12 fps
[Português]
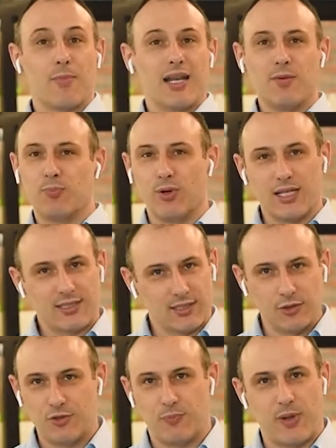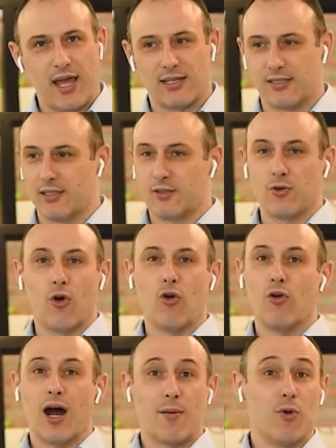manipulação de peças
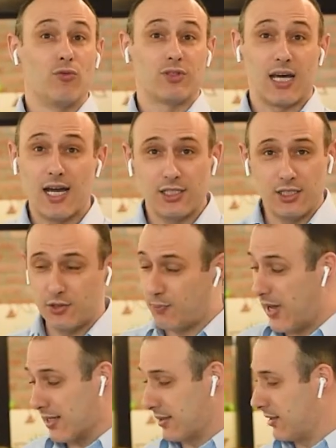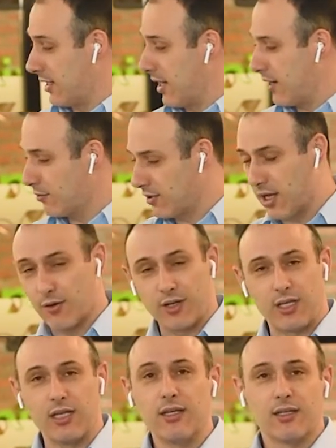ou a montagem de peças, que nem eu tenho
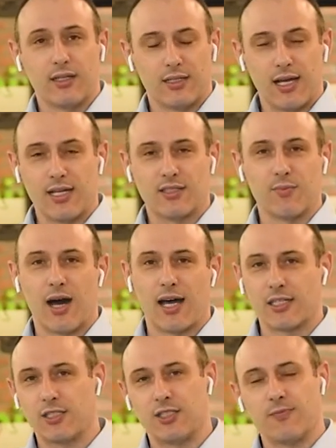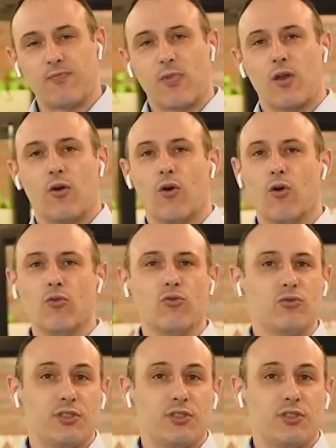aqui na Smart, ou um